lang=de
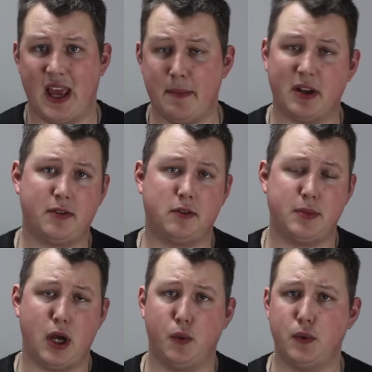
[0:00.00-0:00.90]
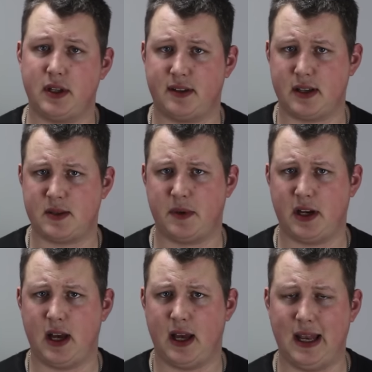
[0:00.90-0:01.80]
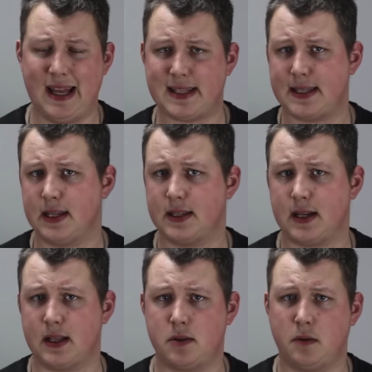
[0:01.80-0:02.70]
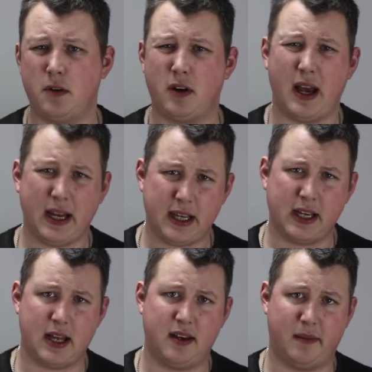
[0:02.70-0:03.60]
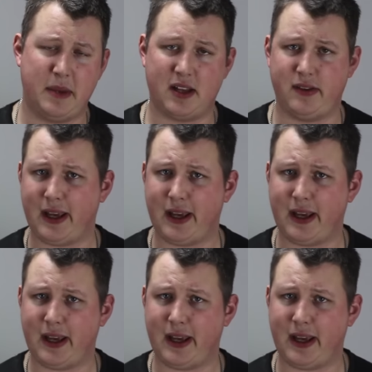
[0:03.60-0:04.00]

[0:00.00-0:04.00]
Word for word: Hämatom, Unantastbar, Letzte Instanz und noch einige andere mehr.